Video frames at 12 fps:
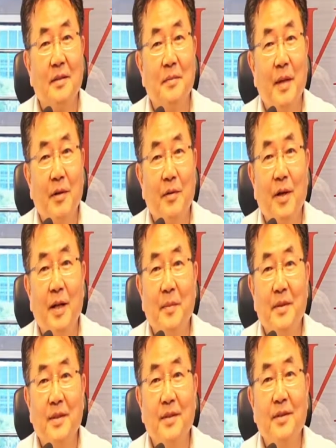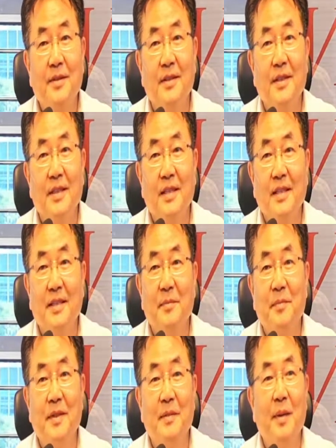그 바꿔가면서 이,
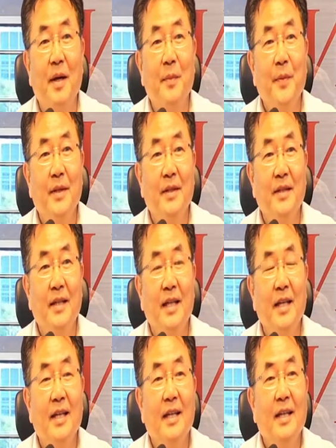이파워포인트에